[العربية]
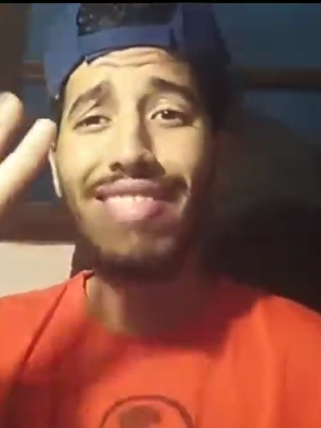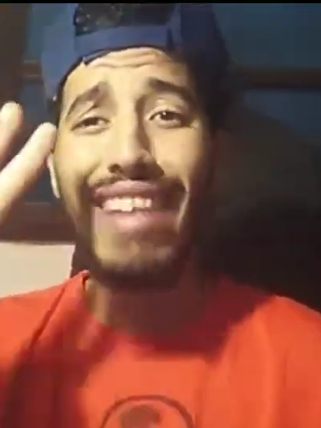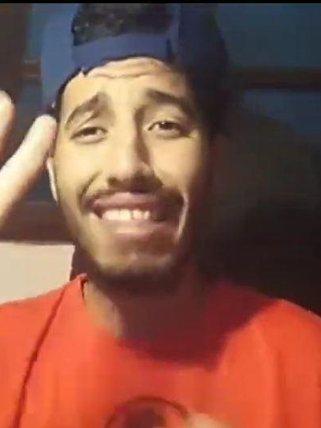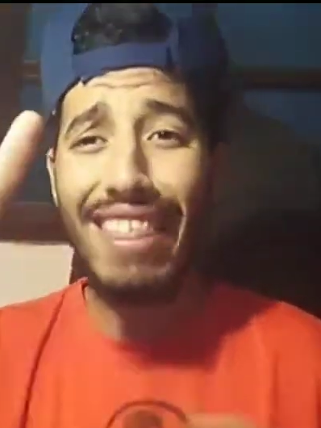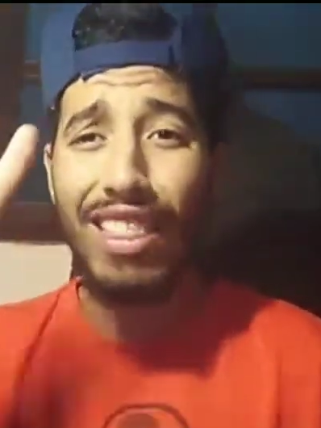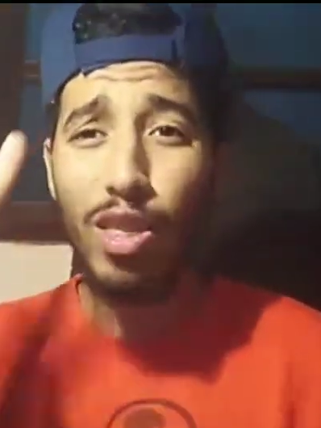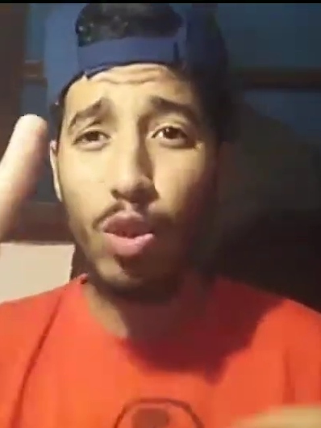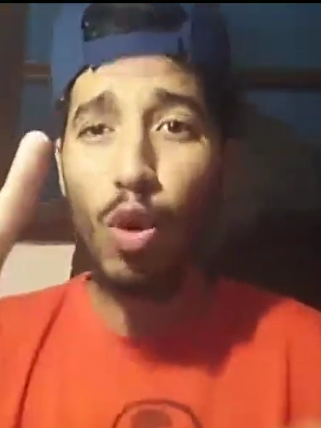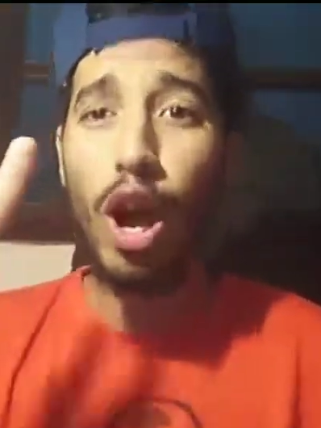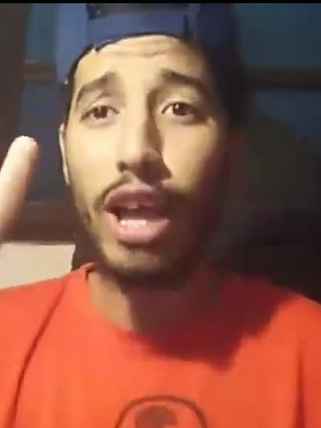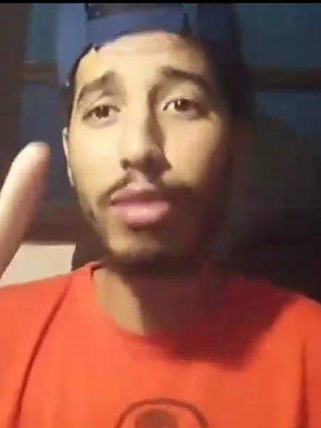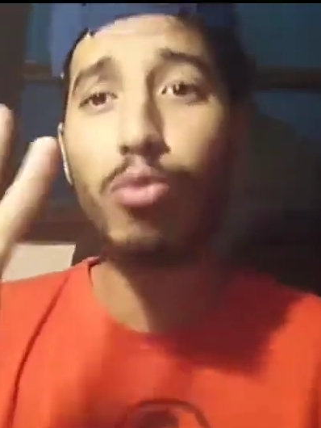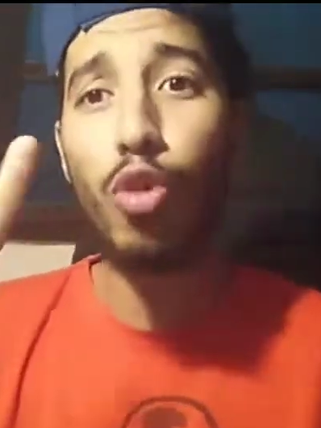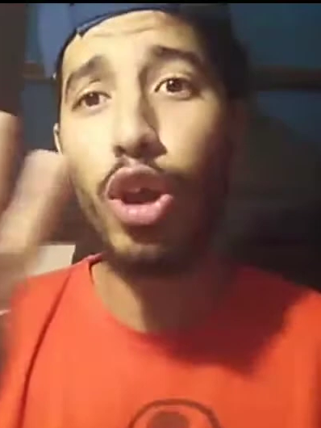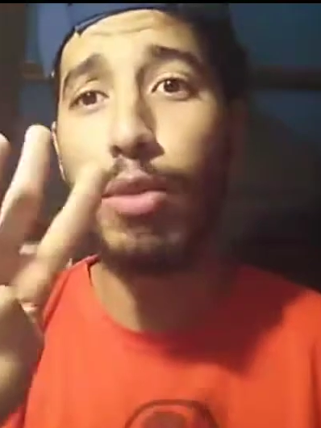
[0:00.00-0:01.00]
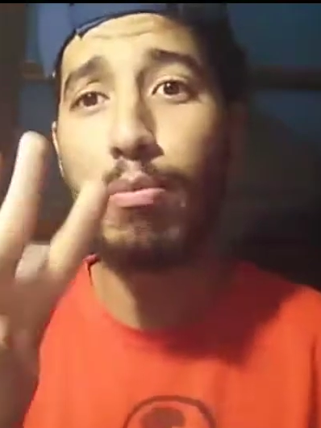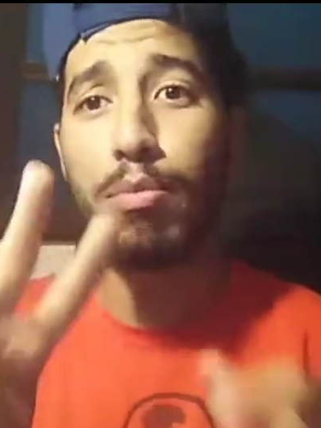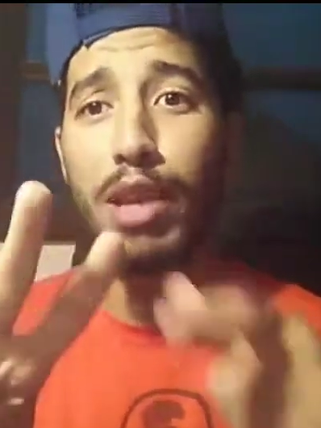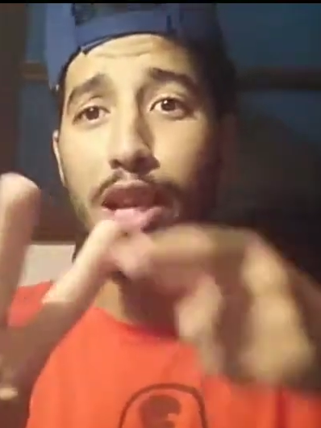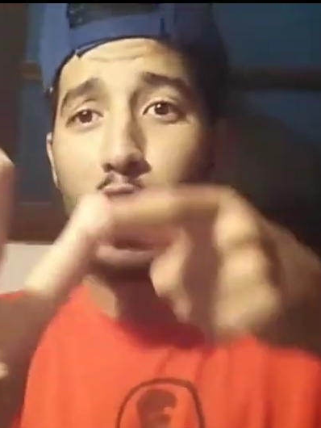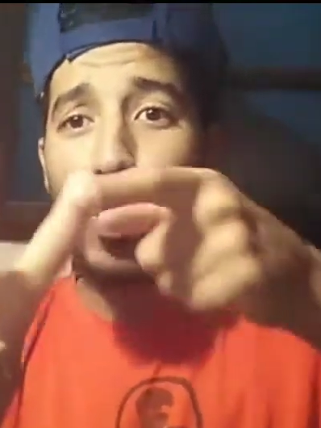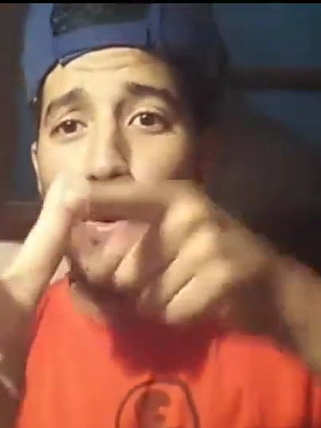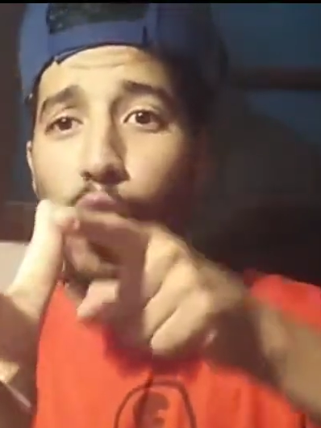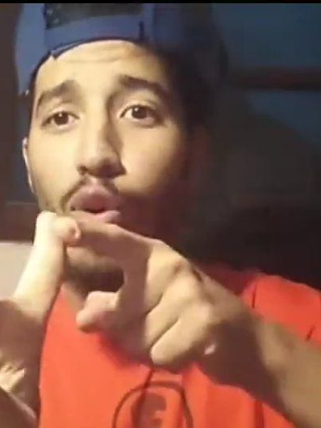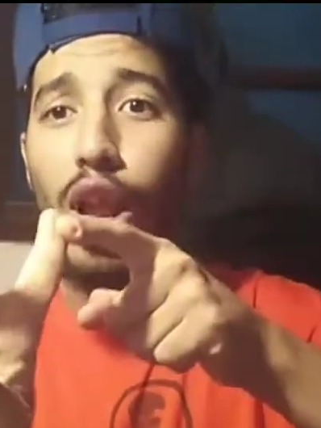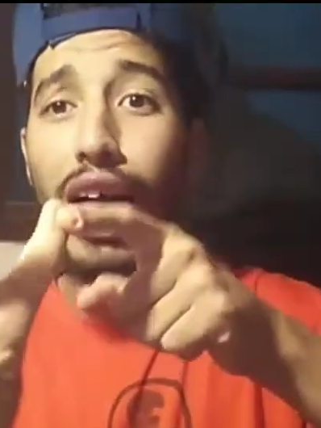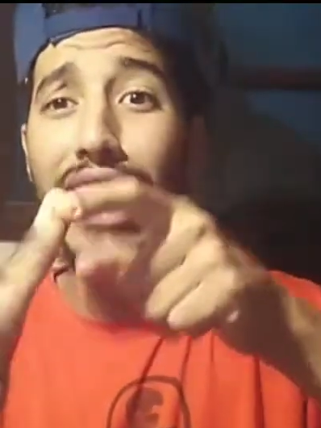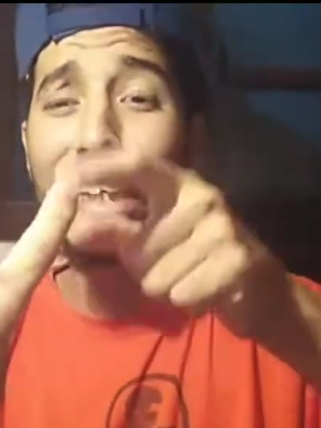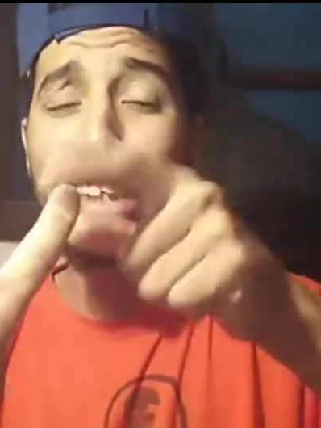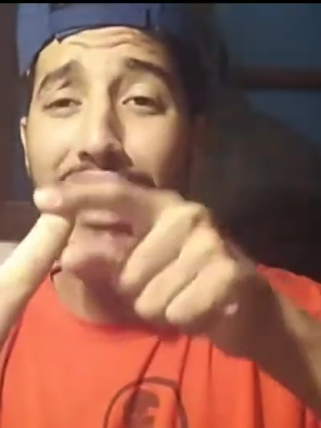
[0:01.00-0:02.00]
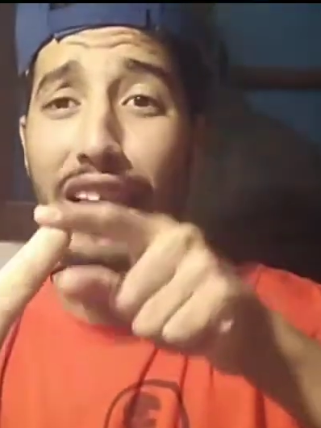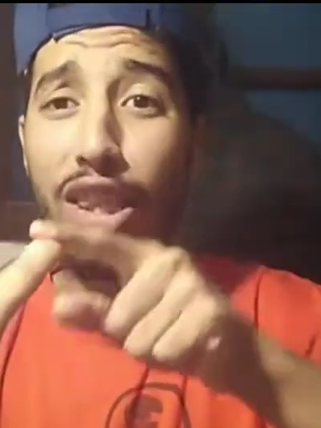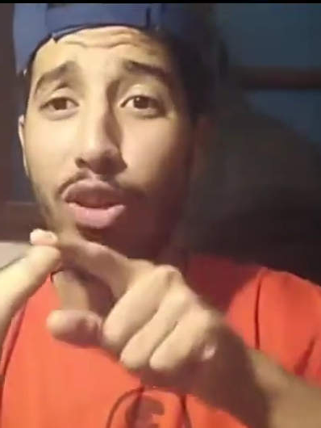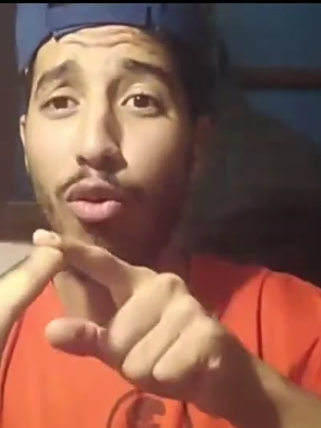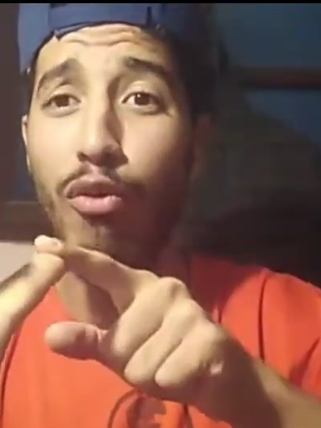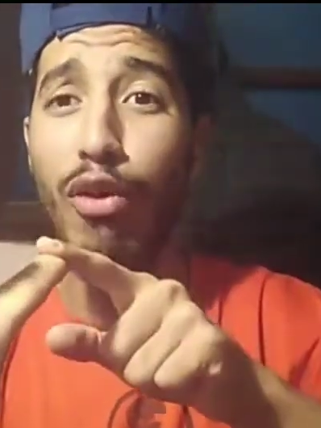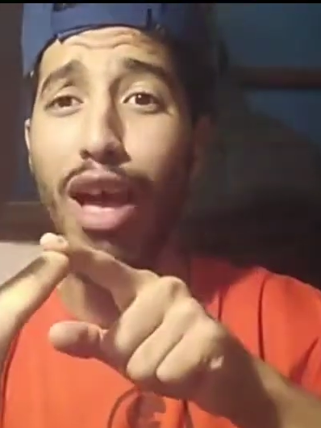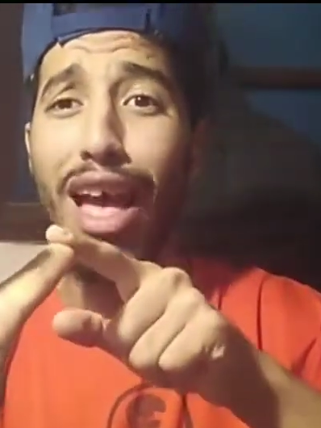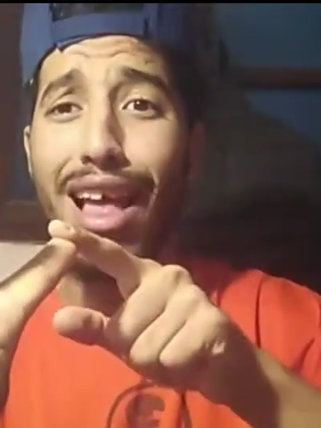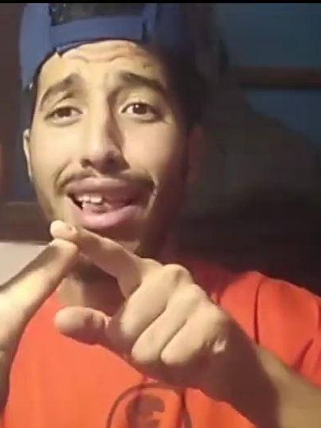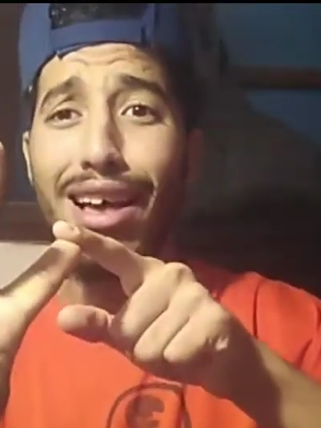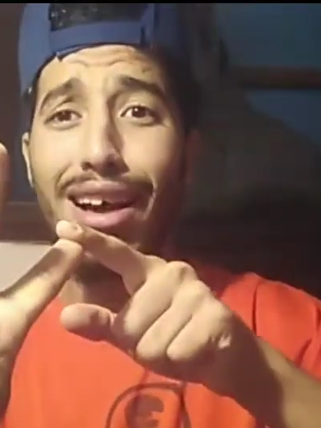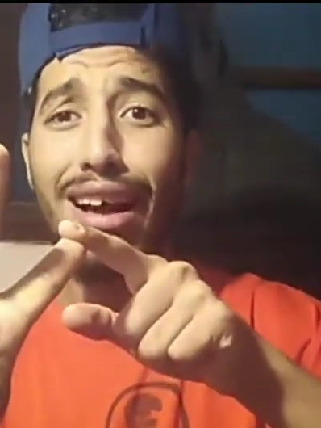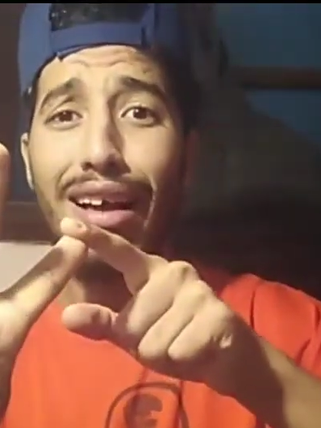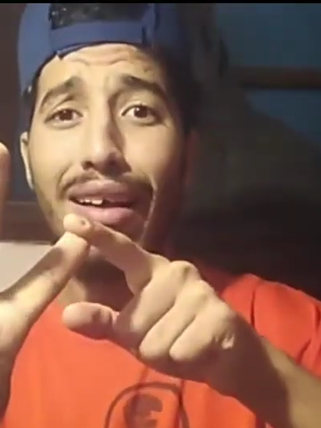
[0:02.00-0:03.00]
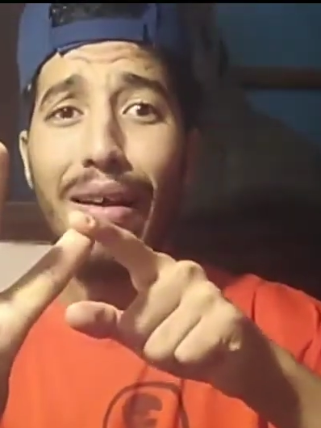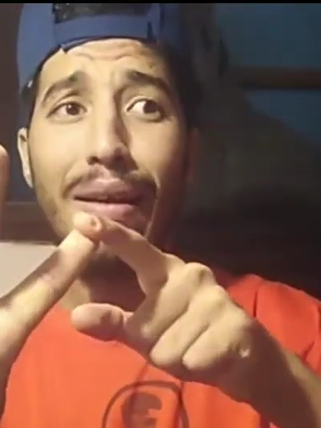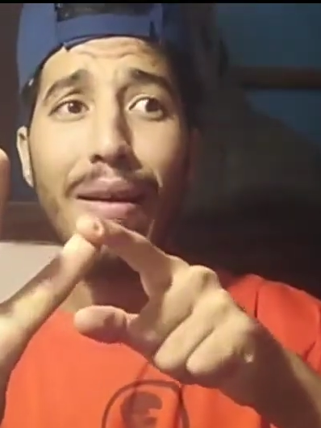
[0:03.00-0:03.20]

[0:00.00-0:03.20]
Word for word: ثلاثه النقط مهمين الاولى غادي نتحدثوا فيها على